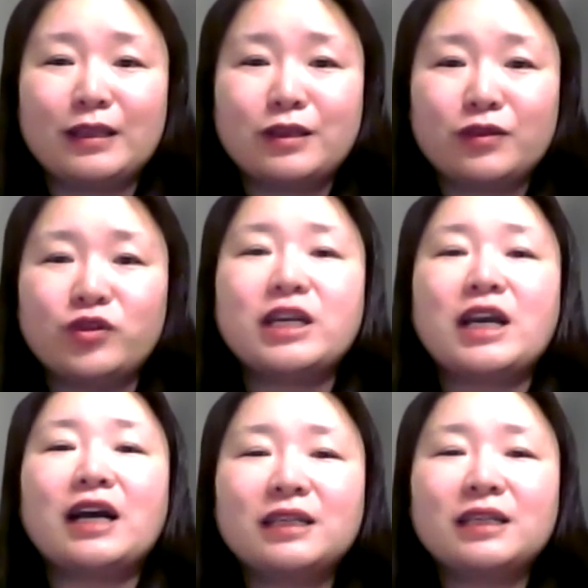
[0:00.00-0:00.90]
우리가
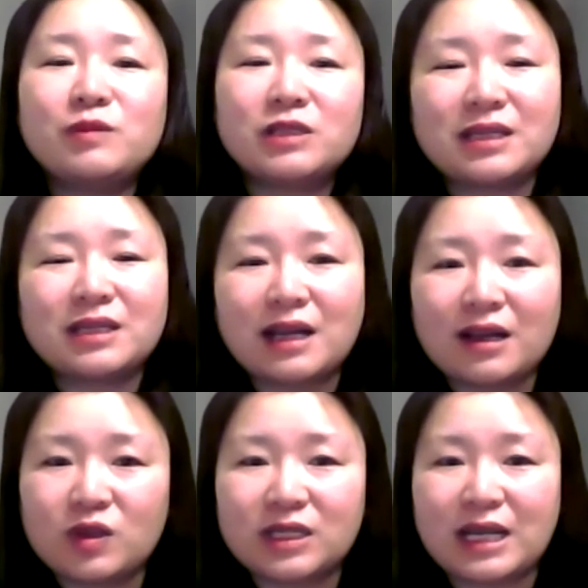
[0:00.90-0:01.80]
하나님을 찾아간
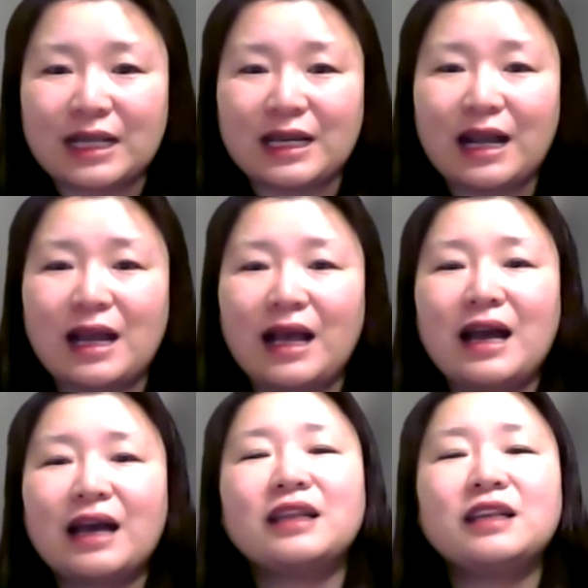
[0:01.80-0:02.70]
것이 아니라
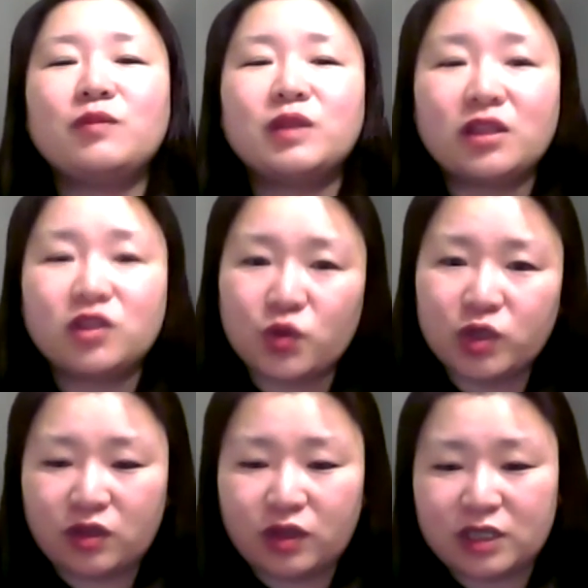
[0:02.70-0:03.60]
하나님이 태초
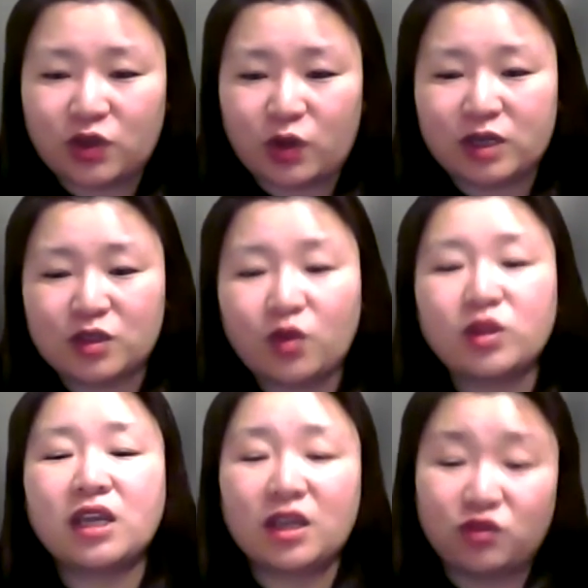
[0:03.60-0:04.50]
이전에 저희를
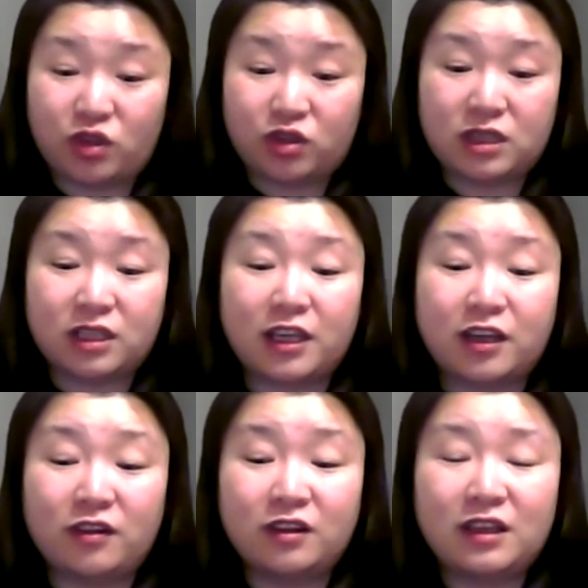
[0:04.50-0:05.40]
선택해 주셨잖아요.
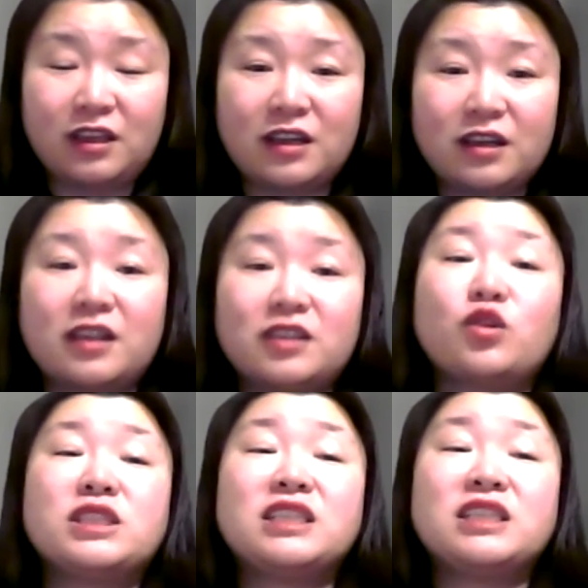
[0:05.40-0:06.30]

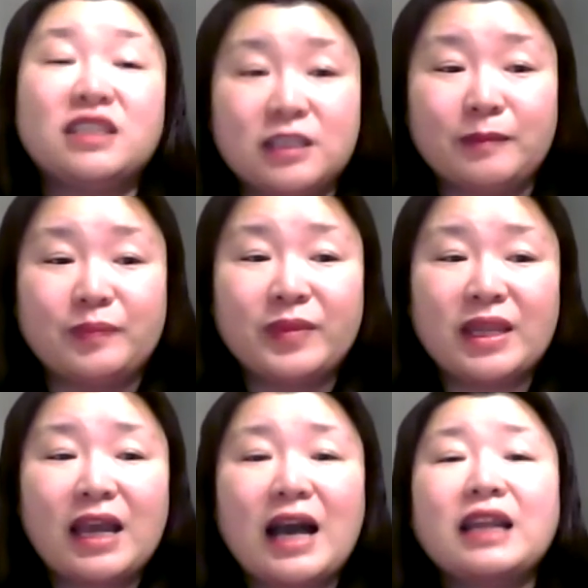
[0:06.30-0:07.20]
그래서 지금
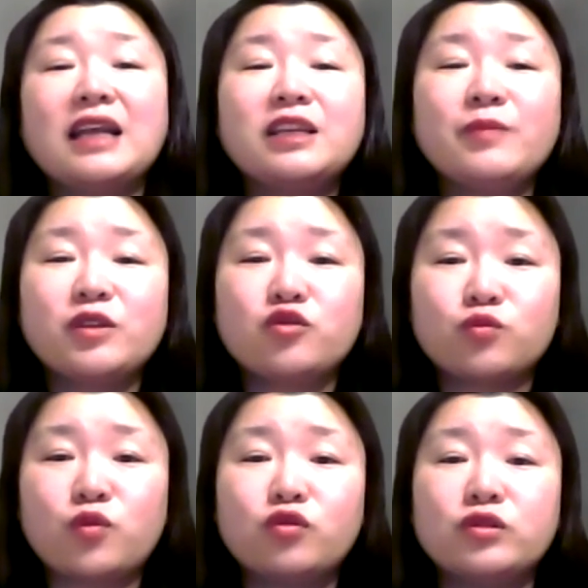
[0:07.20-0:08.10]
하나님의
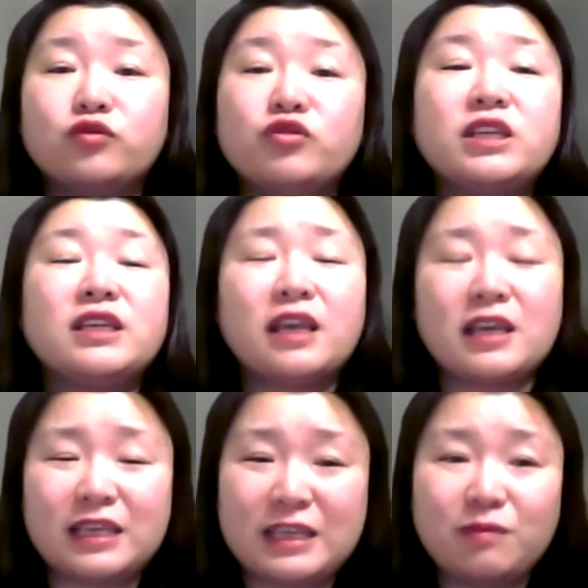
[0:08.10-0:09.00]
축복은 우리
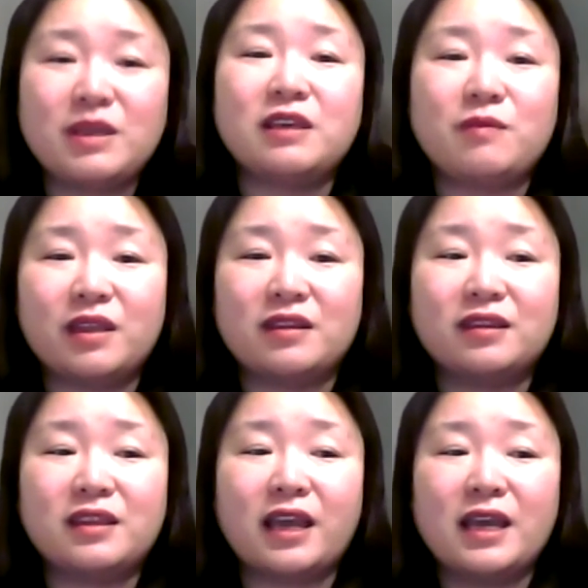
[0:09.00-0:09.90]
이게 이미
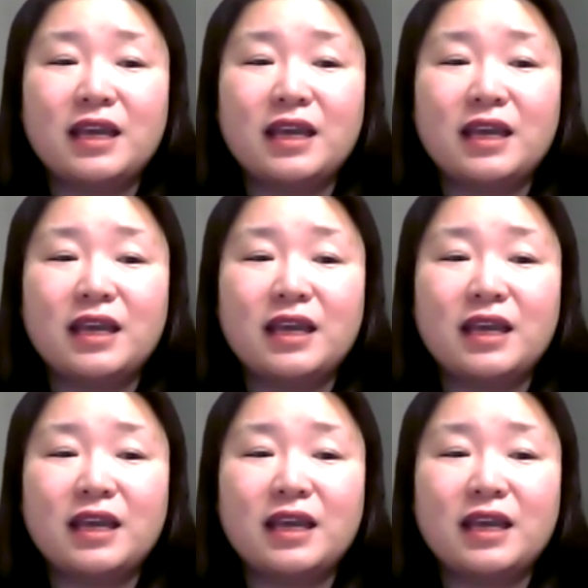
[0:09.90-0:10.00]
임했는데